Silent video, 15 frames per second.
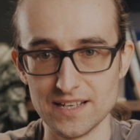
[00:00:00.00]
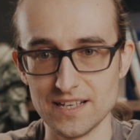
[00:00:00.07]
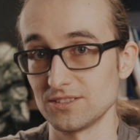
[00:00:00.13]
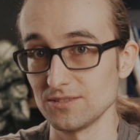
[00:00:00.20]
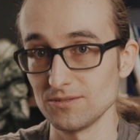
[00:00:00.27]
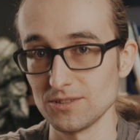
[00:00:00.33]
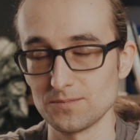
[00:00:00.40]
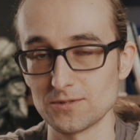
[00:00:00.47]

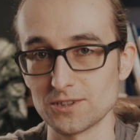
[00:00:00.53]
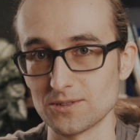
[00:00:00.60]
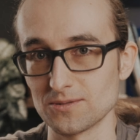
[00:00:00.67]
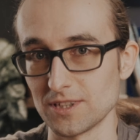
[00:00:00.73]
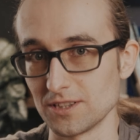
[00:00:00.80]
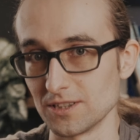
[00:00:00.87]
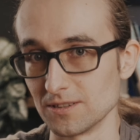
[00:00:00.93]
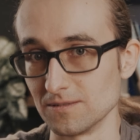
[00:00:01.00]
Są to
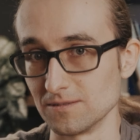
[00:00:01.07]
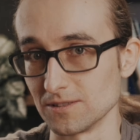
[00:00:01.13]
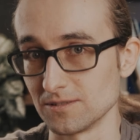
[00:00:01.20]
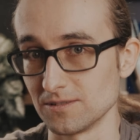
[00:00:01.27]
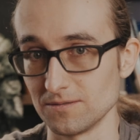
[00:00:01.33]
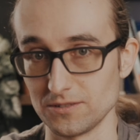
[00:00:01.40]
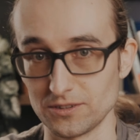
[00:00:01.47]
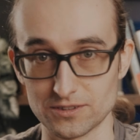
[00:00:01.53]
przykładowo
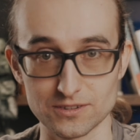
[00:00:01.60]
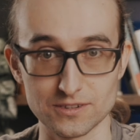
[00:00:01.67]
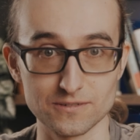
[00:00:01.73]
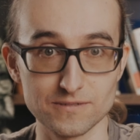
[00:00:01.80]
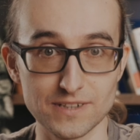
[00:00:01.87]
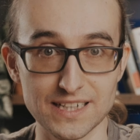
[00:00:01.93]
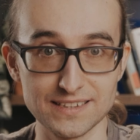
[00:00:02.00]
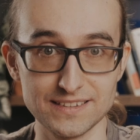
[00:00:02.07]

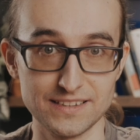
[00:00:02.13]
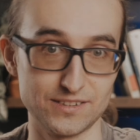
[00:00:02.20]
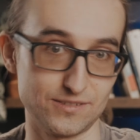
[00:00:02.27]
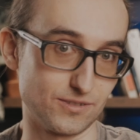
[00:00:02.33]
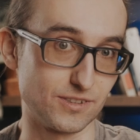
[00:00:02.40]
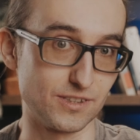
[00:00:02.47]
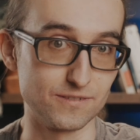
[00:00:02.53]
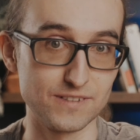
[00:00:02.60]
wnioskowanie,
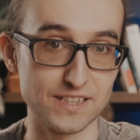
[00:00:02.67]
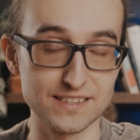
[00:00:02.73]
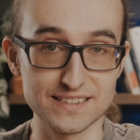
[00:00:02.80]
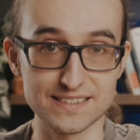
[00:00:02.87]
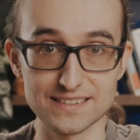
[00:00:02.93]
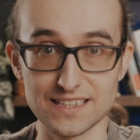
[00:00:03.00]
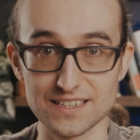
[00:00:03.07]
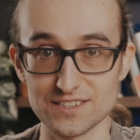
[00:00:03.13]
odkrywanie
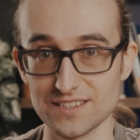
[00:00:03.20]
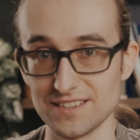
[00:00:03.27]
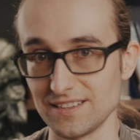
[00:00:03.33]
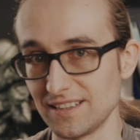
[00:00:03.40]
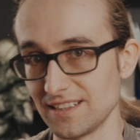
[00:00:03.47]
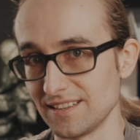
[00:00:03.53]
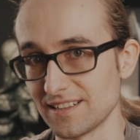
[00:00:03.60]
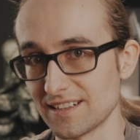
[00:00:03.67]

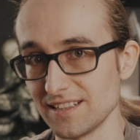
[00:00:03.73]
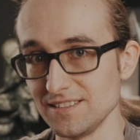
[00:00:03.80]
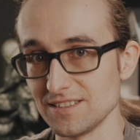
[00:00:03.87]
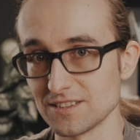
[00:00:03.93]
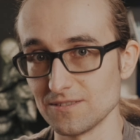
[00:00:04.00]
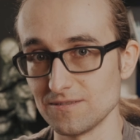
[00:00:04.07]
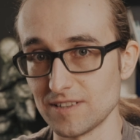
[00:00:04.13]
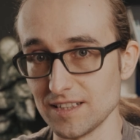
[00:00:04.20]
znaczeń,
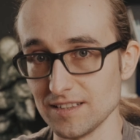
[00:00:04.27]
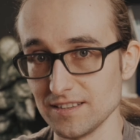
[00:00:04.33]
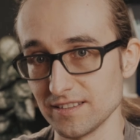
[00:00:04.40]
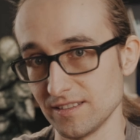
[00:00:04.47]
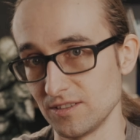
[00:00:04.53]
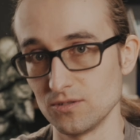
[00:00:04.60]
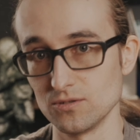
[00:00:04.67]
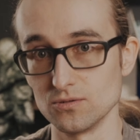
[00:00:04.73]

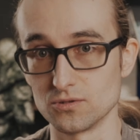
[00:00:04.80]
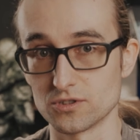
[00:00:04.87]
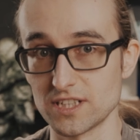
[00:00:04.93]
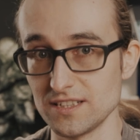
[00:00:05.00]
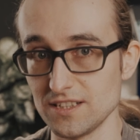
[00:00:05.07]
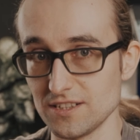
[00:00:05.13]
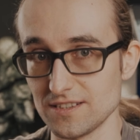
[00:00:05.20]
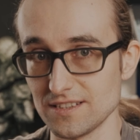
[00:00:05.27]
generalizowanie,
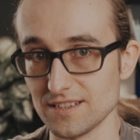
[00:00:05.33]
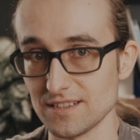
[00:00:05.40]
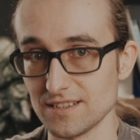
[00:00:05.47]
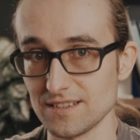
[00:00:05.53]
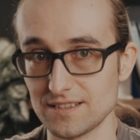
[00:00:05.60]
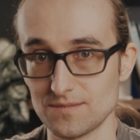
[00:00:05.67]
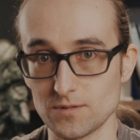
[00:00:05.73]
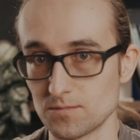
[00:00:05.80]
uczenie się
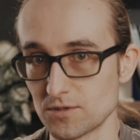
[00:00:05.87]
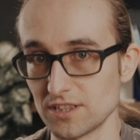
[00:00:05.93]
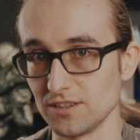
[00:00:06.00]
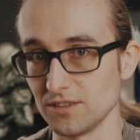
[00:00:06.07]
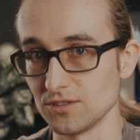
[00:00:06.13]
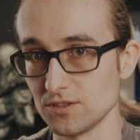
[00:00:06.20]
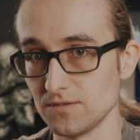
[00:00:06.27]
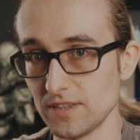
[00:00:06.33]
z
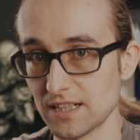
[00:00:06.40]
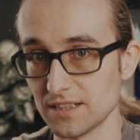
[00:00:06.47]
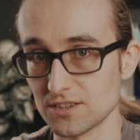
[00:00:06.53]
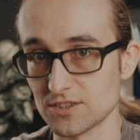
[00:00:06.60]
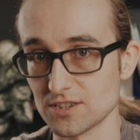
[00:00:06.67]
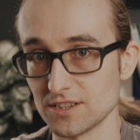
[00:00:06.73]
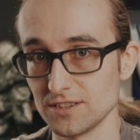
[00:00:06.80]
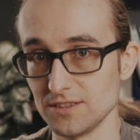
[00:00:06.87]
poprzednich
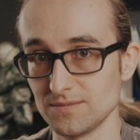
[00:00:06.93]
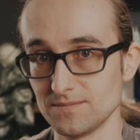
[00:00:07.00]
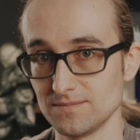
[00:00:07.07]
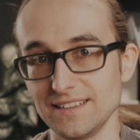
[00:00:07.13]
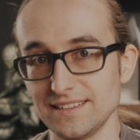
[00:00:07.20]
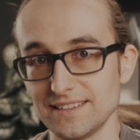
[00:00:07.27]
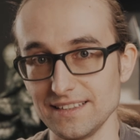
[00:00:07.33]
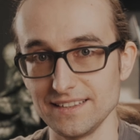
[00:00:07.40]
doświadczeń.
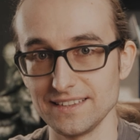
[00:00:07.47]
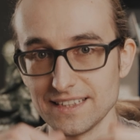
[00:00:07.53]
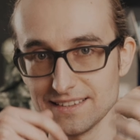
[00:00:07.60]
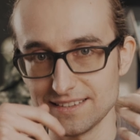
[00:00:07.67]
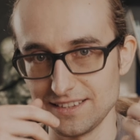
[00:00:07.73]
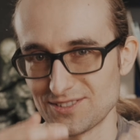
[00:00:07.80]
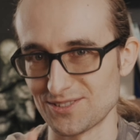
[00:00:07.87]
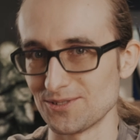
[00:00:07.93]

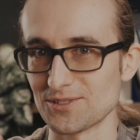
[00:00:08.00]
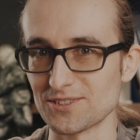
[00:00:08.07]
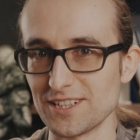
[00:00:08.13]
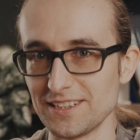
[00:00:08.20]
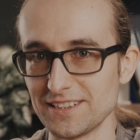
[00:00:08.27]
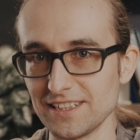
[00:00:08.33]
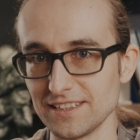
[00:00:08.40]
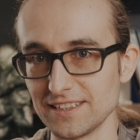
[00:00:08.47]
Inteligencję
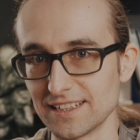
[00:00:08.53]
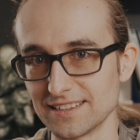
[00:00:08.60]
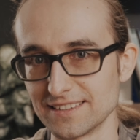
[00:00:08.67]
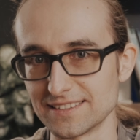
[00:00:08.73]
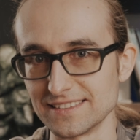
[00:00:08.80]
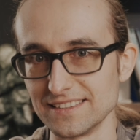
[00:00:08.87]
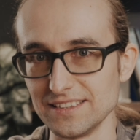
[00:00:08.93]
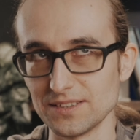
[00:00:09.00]
sztucznej
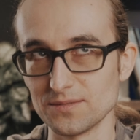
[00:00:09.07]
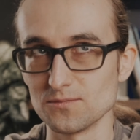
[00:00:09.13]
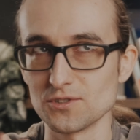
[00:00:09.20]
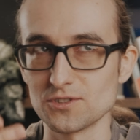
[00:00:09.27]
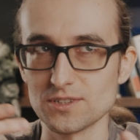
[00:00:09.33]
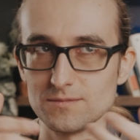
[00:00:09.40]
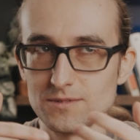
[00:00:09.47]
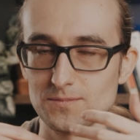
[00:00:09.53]
inteligencji
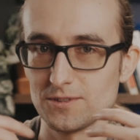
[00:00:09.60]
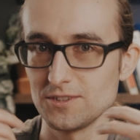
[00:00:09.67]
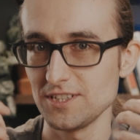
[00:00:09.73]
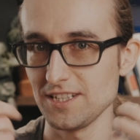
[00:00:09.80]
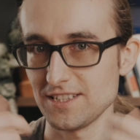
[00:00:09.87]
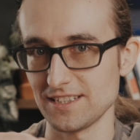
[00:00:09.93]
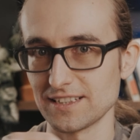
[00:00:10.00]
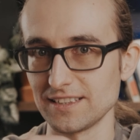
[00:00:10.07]
możemy
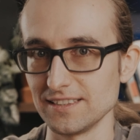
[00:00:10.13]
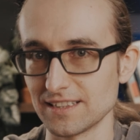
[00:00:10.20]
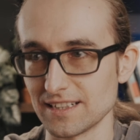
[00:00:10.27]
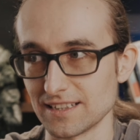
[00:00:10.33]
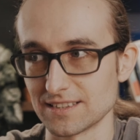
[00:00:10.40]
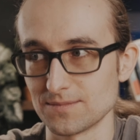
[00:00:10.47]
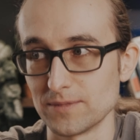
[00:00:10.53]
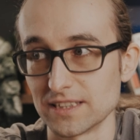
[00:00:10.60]
podzielić na
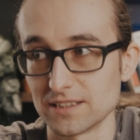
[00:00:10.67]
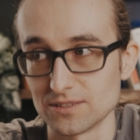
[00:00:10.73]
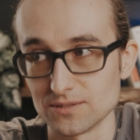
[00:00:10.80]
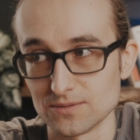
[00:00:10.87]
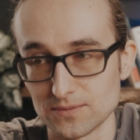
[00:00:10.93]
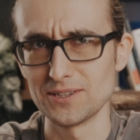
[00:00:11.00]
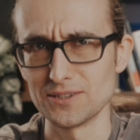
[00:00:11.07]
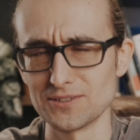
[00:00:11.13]
kilka
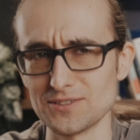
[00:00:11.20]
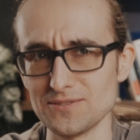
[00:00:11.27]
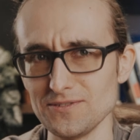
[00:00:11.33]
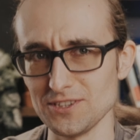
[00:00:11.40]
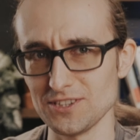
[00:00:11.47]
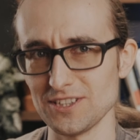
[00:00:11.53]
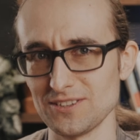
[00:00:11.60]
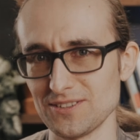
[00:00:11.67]
aspektów.
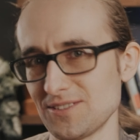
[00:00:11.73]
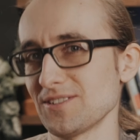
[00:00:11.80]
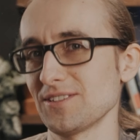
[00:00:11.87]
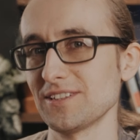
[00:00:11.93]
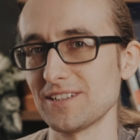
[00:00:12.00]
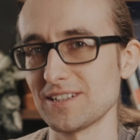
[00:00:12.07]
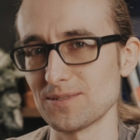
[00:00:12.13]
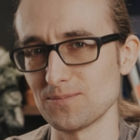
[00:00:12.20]
Oczywiście to, co
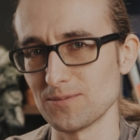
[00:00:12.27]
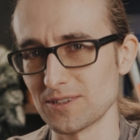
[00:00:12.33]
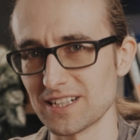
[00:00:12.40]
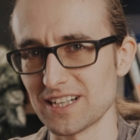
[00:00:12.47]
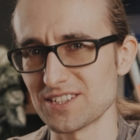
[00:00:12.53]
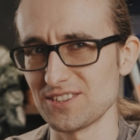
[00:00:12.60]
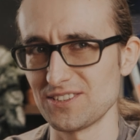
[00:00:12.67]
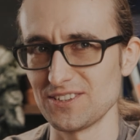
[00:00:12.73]
teraz
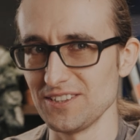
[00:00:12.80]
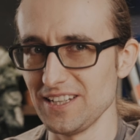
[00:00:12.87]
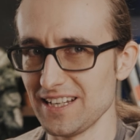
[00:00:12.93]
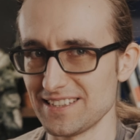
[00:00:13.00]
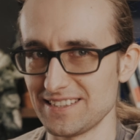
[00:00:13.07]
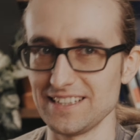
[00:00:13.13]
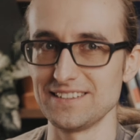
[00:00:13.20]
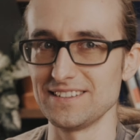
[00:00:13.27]
pokażę, to nie
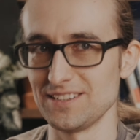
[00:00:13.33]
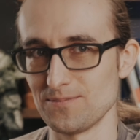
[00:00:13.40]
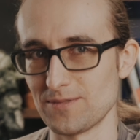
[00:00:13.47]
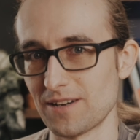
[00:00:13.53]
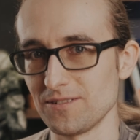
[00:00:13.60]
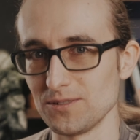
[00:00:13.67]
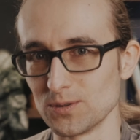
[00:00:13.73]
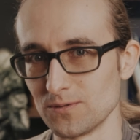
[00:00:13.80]
jest jedyny
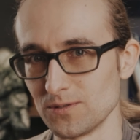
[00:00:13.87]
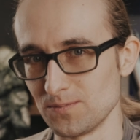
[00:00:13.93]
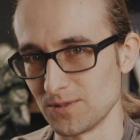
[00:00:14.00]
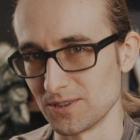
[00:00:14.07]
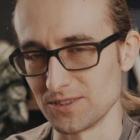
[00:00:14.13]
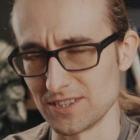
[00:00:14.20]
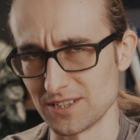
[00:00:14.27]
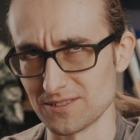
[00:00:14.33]
prawidłowy
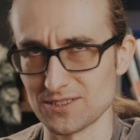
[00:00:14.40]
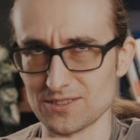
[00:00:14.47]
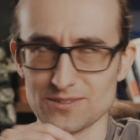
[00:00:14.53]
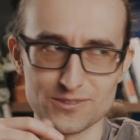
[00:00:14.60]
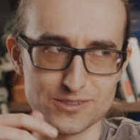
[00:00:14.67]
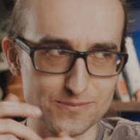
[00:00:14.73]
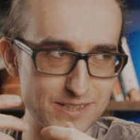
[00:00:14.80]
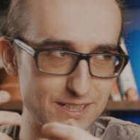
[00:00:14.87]
podział.
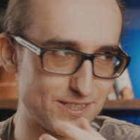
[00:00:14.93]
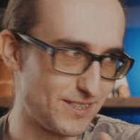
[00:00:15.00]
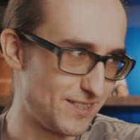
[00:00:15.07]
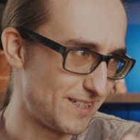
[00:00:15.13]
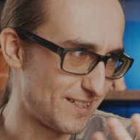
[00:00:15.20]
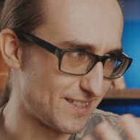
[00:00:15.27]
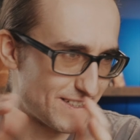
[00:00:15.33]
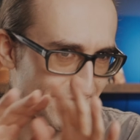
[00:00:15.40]
Zresztą
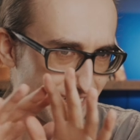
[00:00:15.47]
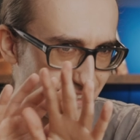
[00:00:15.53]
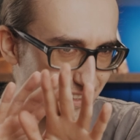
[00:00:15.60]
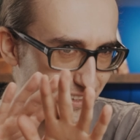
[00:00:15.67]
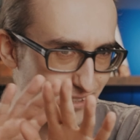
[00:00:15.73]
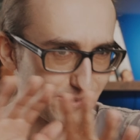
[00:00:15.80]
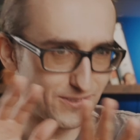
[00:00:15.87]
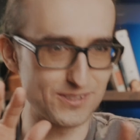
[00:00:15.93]
zobaczycie, że
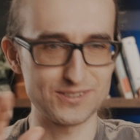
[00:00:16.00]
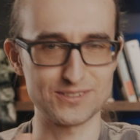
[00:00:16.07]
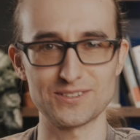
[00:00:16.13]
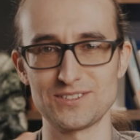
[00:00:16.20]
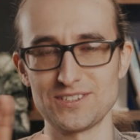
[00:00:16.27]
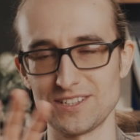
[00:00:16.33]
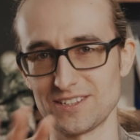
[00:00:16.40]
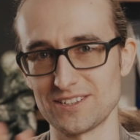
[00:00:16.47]
to
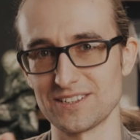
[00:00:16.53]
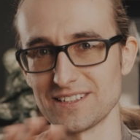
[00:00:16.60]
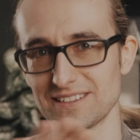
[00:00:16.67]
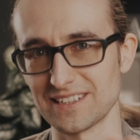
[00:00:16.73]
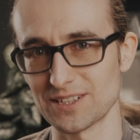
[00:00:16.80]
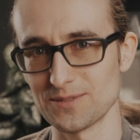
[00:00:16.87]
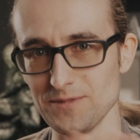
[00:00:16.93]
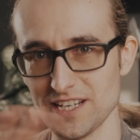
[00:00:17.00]
wszystko się trochę
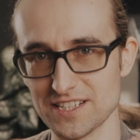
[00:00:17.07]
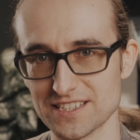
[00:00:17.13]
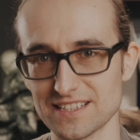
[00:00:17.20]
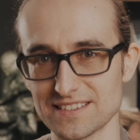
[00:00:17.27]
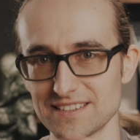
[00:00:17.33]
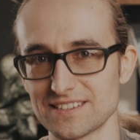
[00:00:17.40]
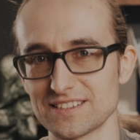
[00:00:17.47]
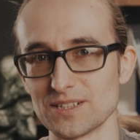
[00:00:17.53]
tak miesza
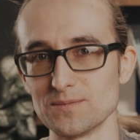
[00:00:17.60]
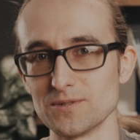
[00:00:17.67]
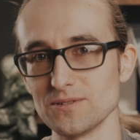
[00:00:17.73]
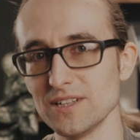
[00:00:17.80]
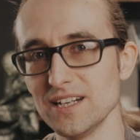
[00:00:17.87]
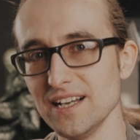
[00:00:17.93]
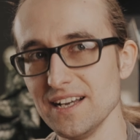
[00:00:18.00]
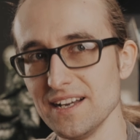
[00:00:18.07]
ze
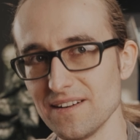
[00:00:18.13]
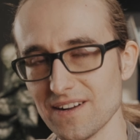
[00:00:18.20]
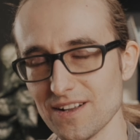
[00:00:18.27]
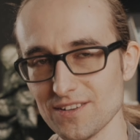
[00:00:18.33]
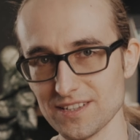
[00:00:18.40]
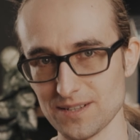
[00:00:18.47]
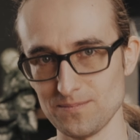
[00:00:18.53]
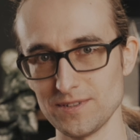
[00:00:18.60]
sobą,
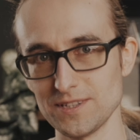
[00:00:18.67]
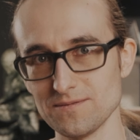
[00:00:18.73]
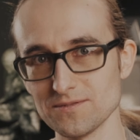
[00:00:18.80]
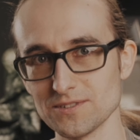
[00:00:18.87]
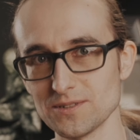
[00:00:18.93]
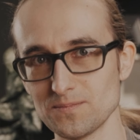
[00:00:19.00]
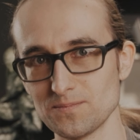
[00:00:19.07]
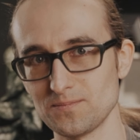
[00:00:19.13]
ale na
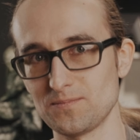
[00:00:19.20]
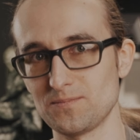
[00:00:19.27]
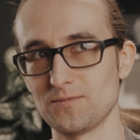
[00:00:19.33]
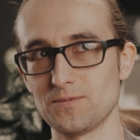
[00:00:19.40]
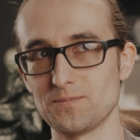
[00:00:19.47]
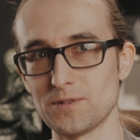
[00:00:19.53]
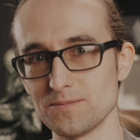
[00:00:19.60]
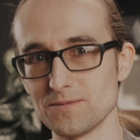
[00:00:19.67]
pewno
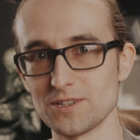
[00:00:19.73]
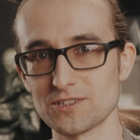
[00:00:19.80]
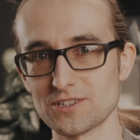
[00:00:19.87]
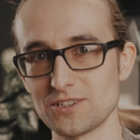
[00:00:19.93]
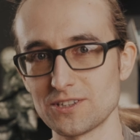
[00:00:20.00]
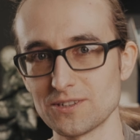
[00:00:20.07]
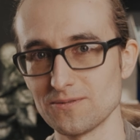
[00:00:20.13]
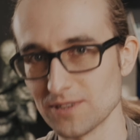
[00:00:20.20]

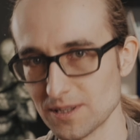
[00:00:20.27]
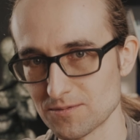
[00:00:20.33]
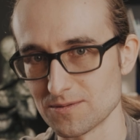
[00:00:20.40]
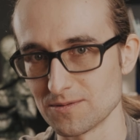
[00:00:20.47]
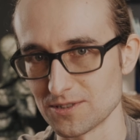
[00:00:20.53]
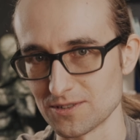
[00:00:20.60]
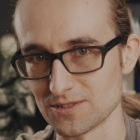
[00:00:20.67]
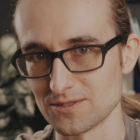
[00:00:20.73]
pomoże to w
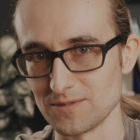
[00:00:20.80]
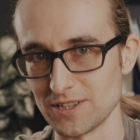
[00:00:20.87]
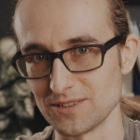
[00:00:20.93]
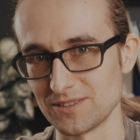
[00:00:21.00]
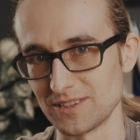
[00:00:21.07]
lepszym zrozumieniu